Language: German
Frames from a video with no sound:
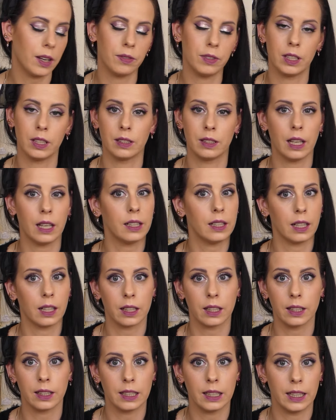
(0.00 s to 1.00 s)
wie gesagt, dann
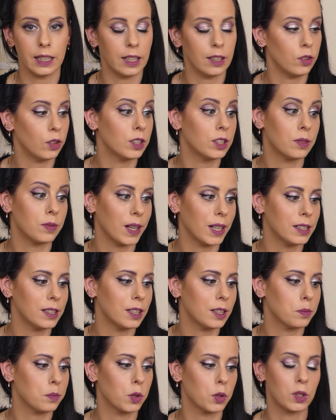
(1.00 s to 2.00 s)
kriegt ihr ja noch
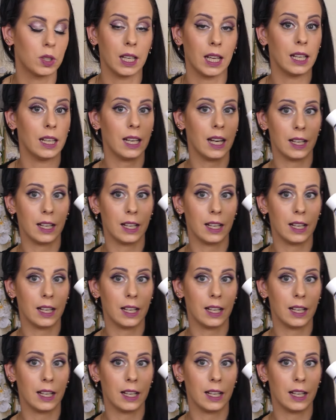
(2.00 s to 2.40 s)
20 Prozent.